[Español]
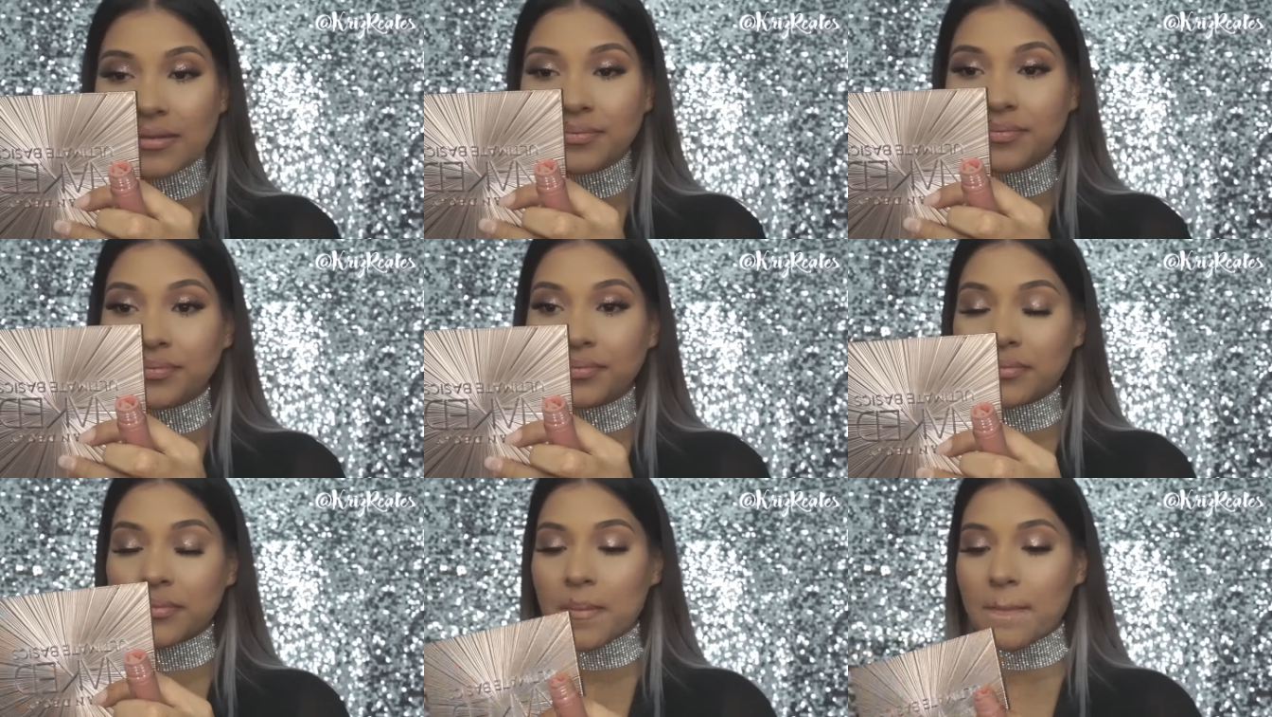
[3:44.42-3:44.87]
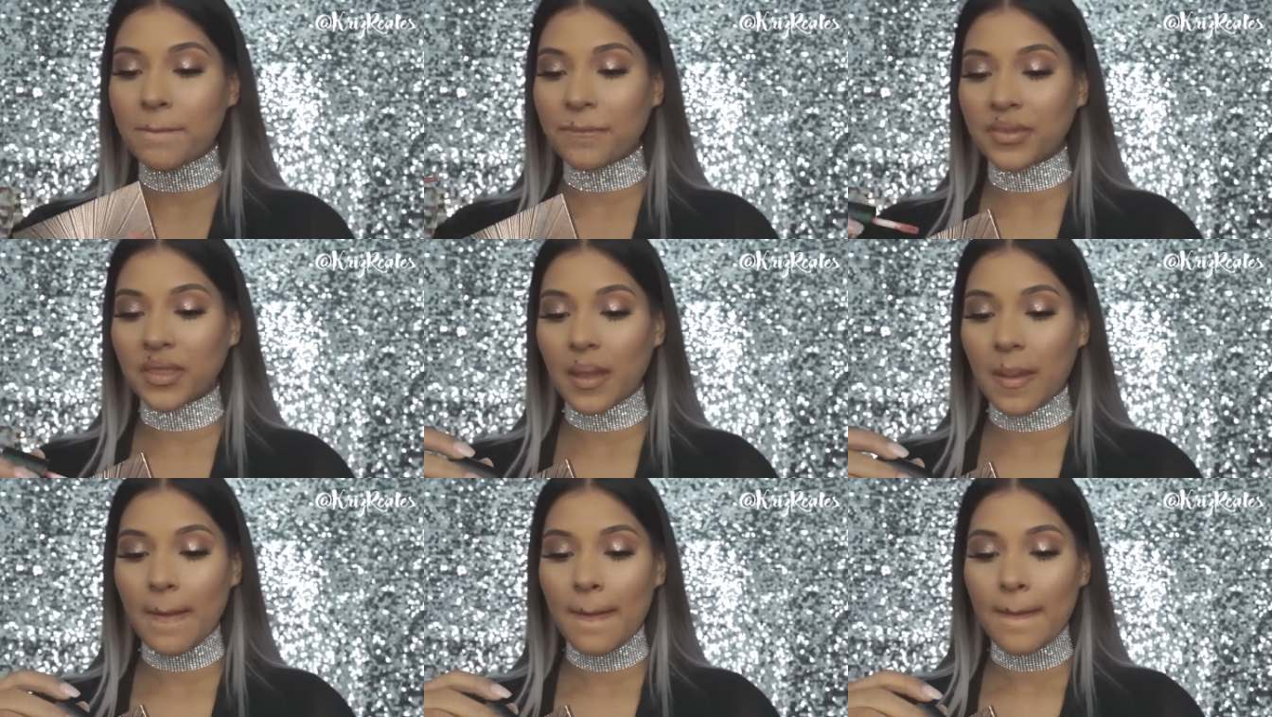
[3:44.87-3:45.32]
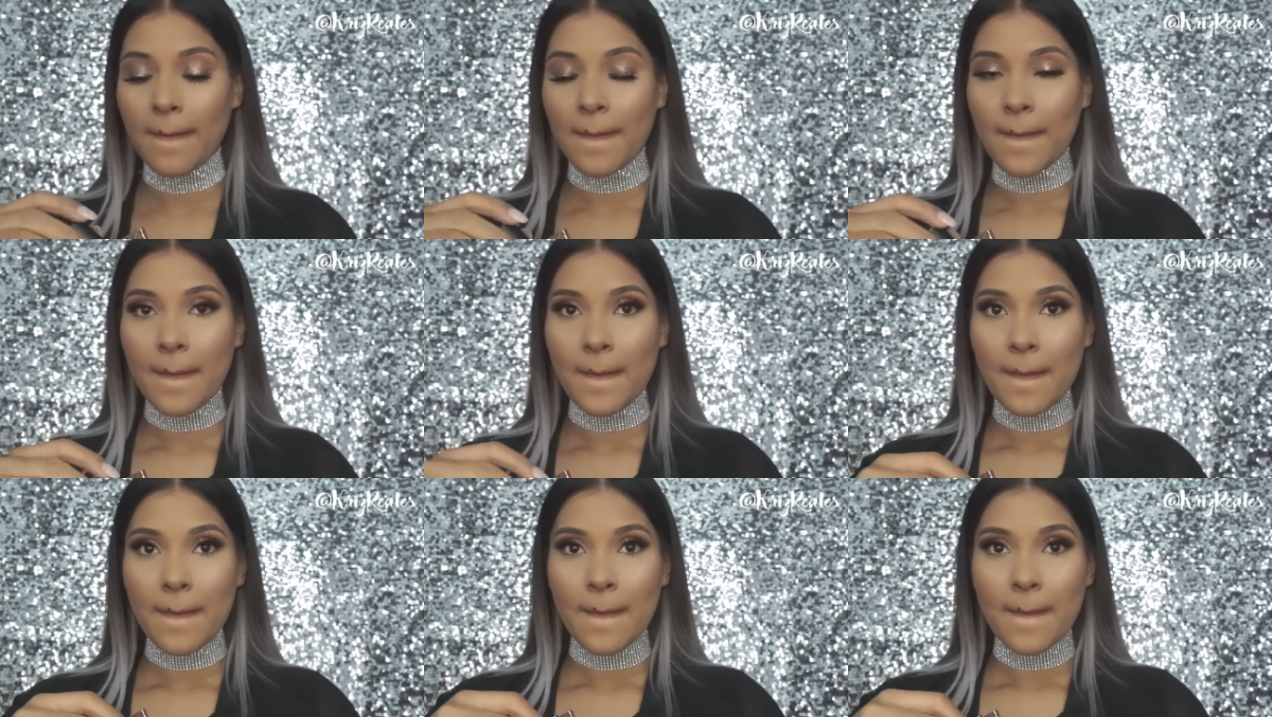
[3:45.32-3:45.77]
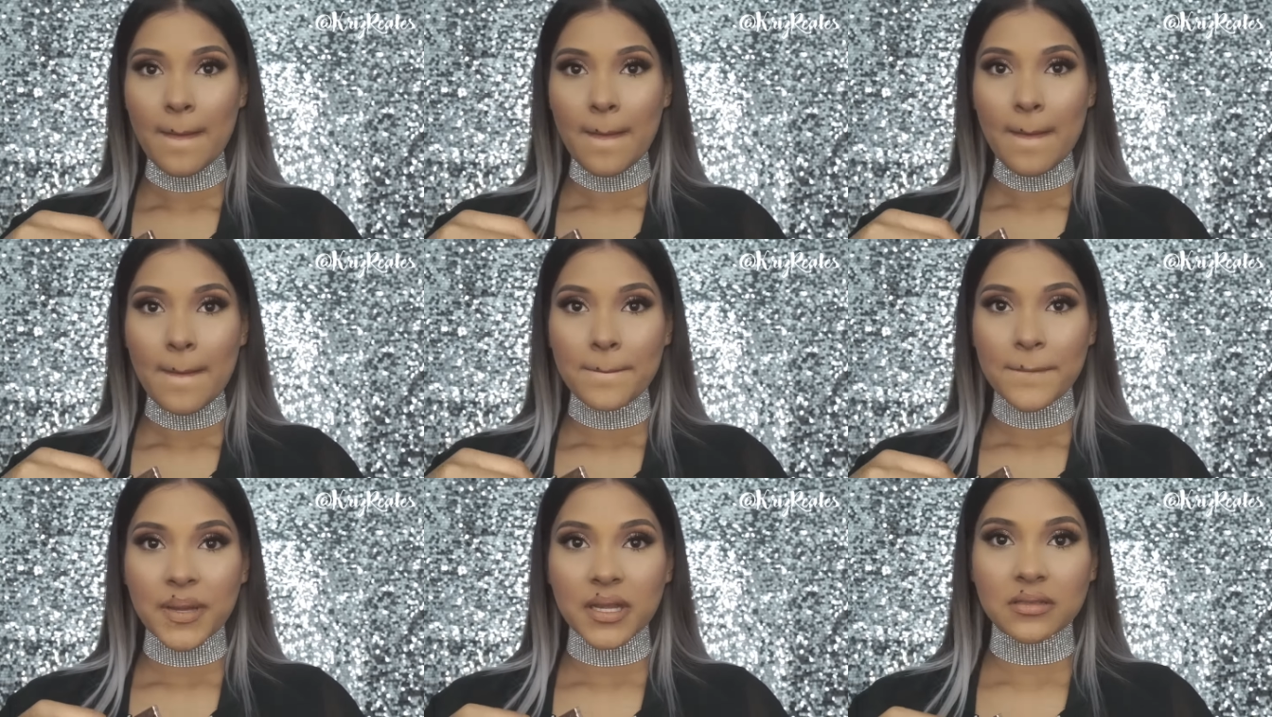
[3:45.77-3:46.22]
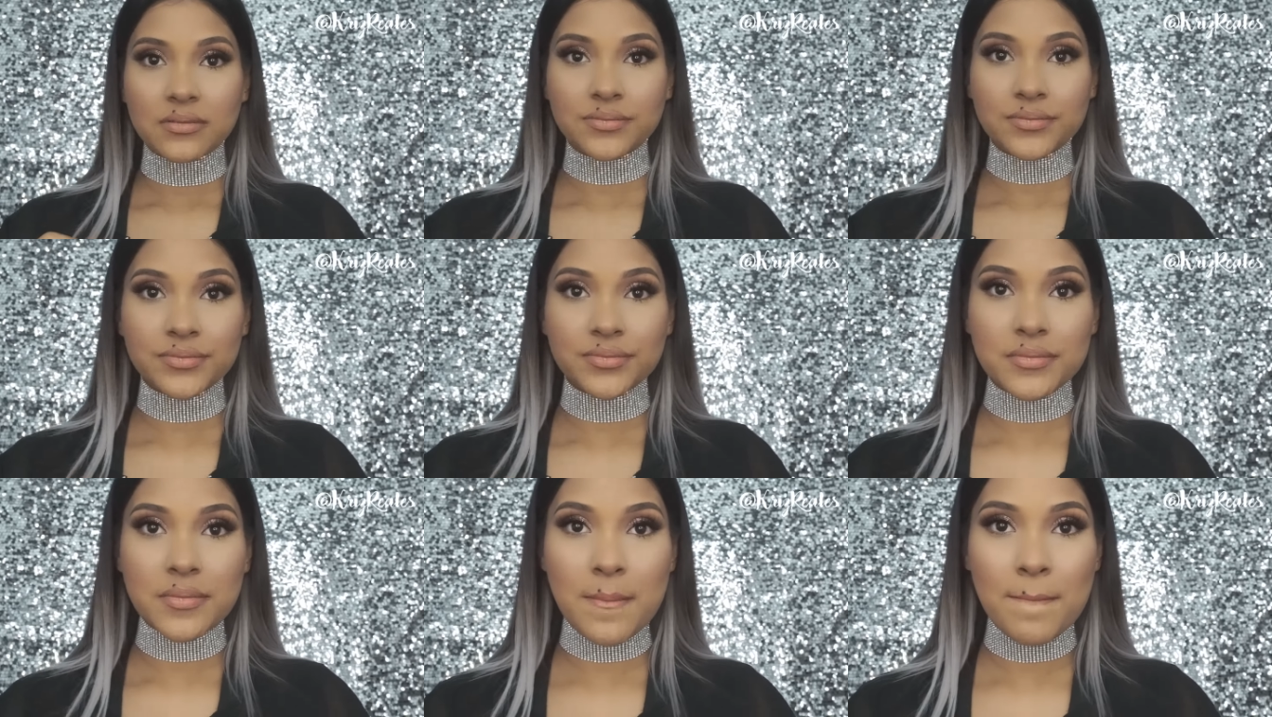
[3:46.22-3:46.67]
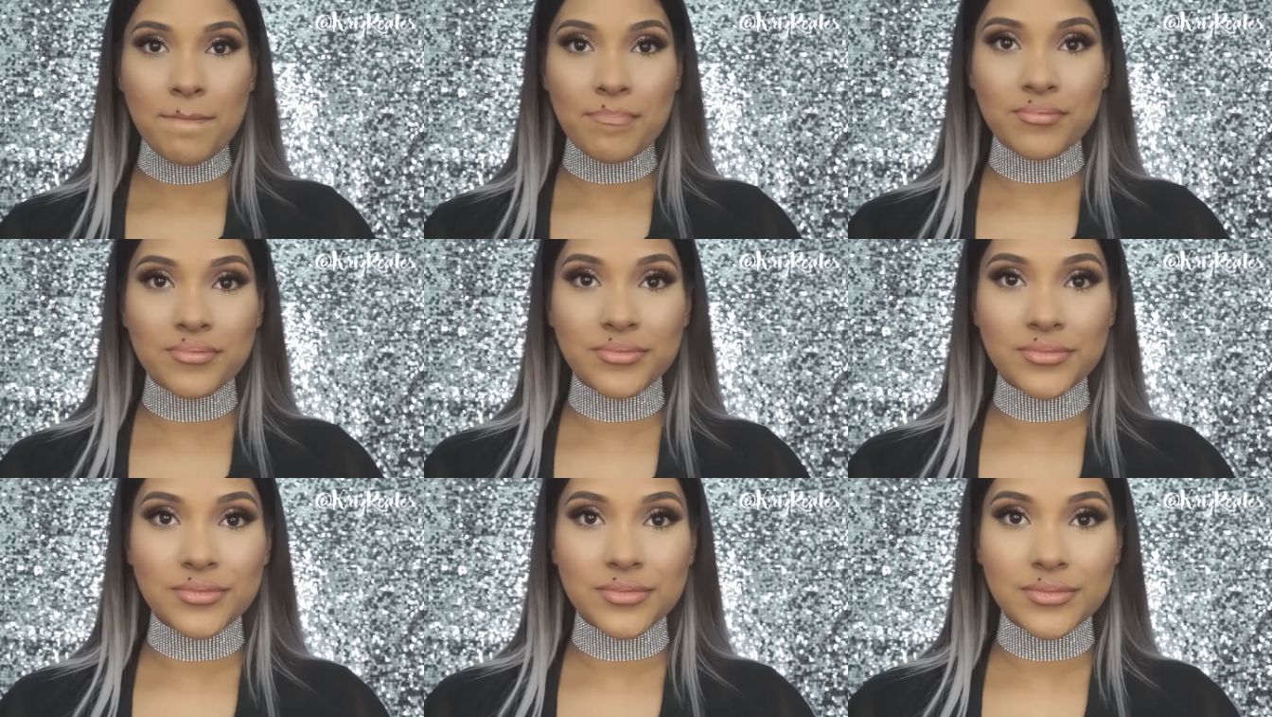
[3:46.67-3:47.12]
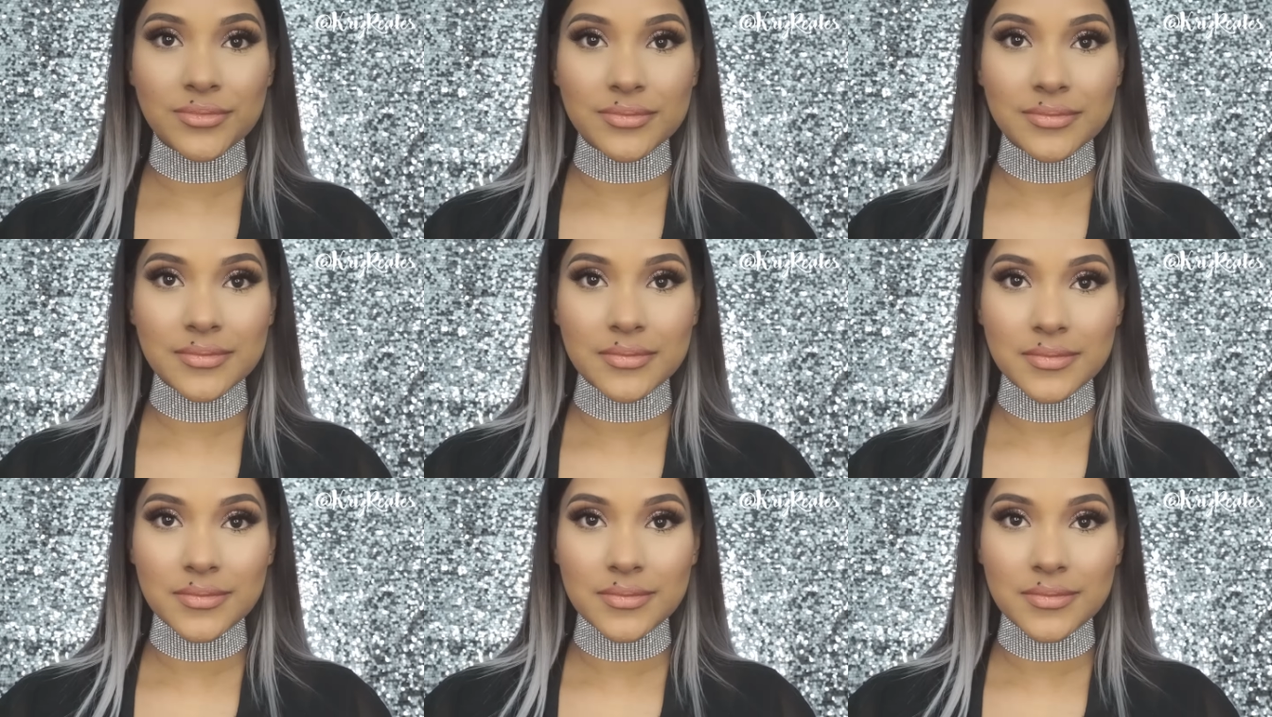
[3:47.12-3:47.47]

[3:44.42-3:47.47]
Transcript: realmente el labial no me gusta tanto, pero eh, eso tenía la mano y quería